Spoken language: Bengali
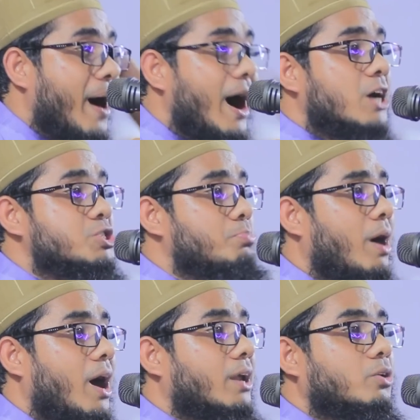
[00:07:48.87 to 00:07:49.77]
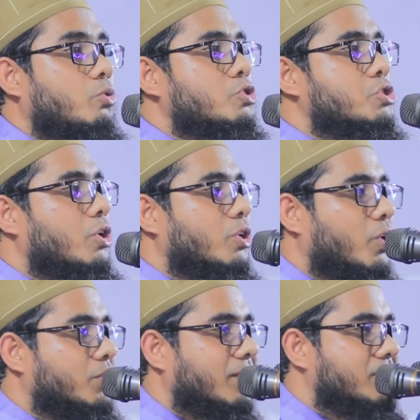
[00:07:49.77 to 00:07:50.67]
পাঁচবার গোসল
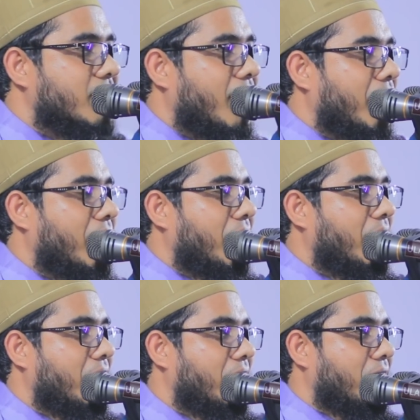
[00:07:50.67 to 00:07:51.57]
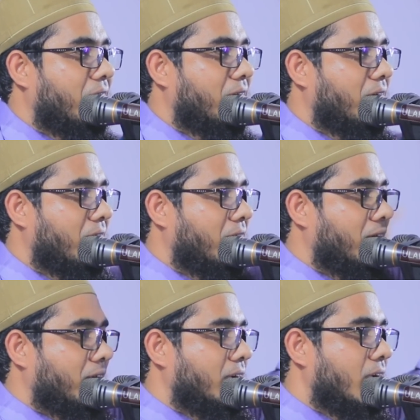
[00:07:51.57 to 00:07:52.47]
করতে
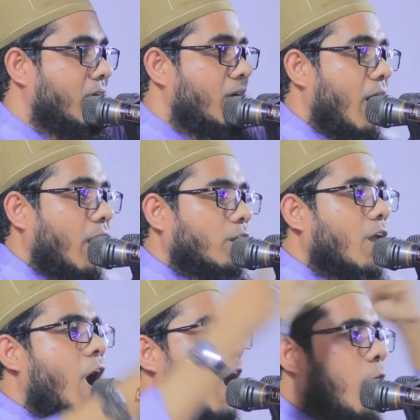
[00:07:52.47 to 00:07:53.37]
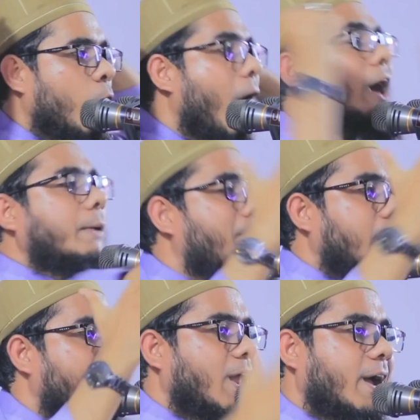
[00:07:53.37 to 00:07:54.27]
চাই আল্লাহ
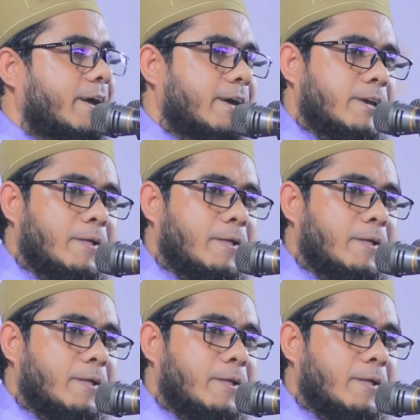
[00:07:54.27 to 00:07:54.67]
আকবর বলে